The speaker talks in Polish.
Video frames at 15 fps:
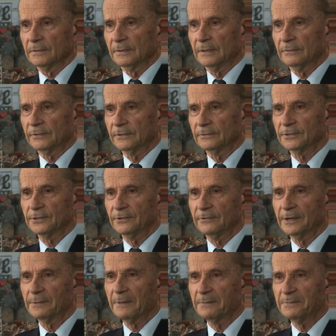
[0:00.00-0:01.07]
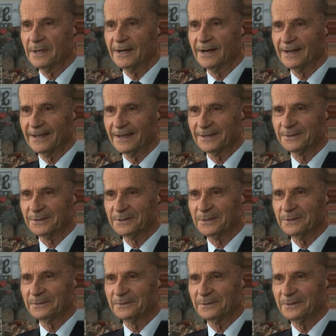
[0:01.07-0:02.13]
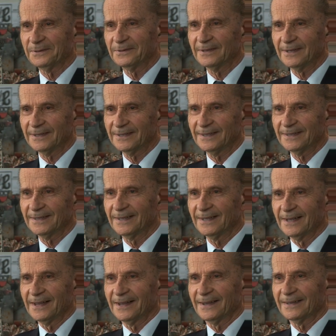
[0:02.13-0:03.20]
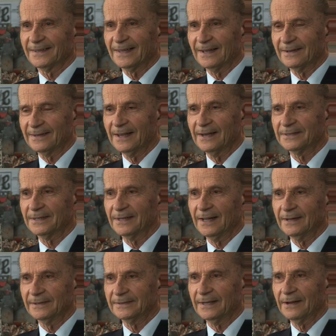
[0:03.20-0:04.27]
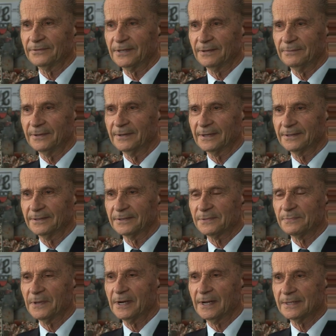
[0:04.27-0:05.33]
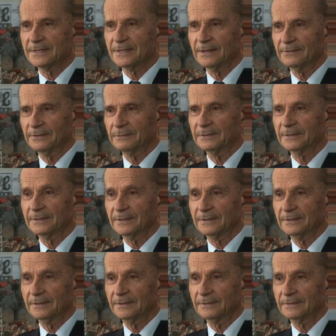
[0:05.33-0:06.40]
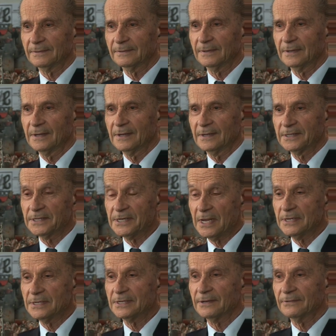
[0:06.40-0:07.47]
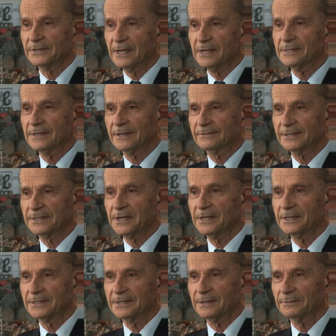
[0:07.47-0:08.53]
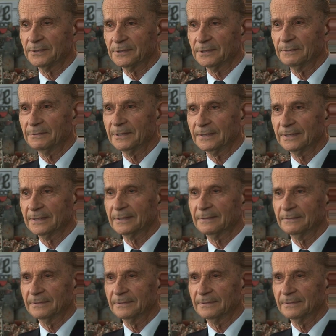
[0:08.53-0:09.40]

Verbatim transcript: na fałszywych papierach, jak to się mówi wtedy. Jeszcze da, zawsze była konspiracja, wie pan. No, szczęście, wszędzie szczęście, proszę pana.